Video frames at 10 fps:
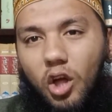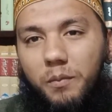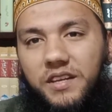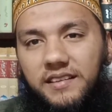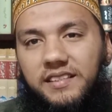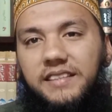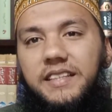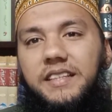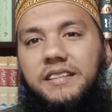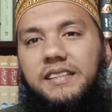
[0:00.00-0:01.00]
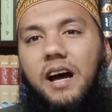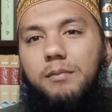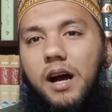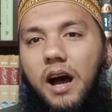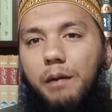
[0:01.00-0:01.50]
तो अब यजीदी
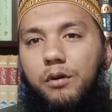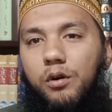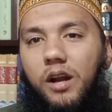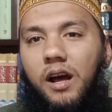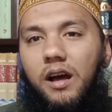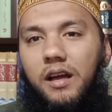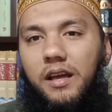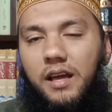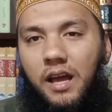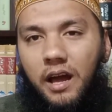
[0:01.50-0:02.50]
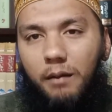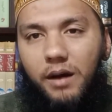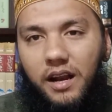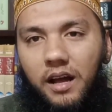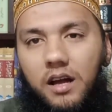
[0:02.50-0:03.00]
निज़ाम आम हो रहा है
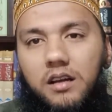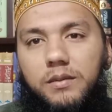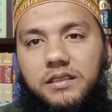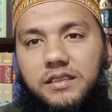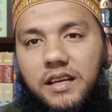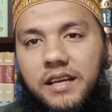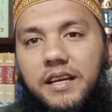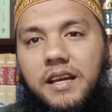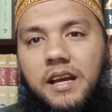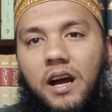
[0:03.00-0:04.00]
हमारा हक बनता है